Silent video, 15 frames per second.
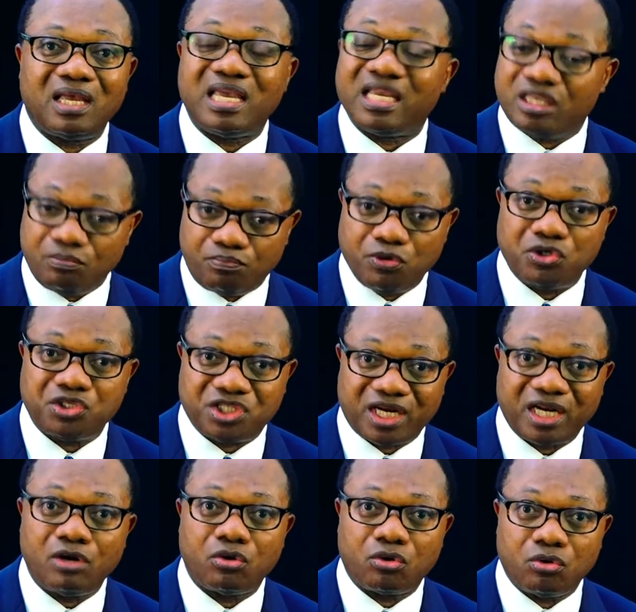et qui peut
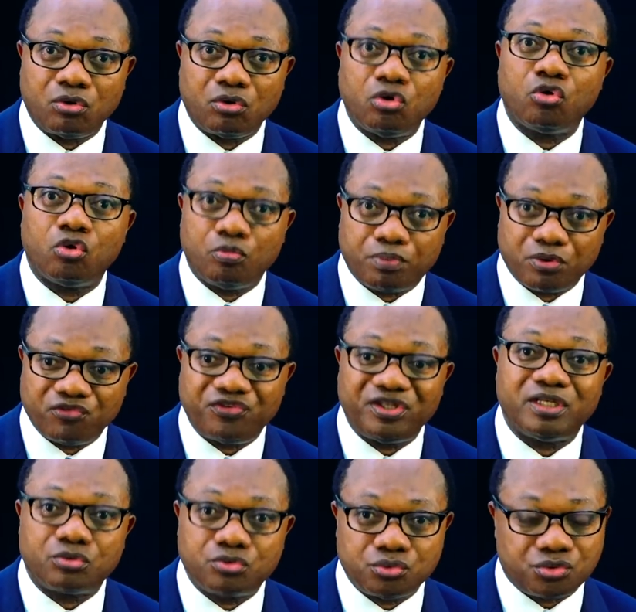gérer le Congo au profit
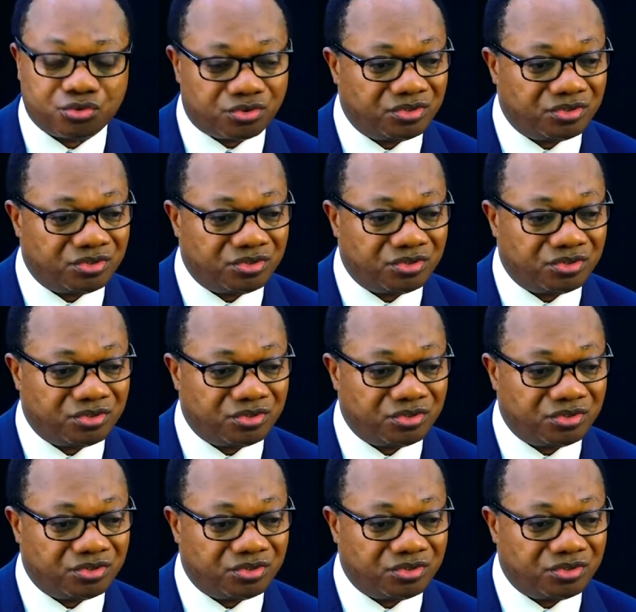de tous.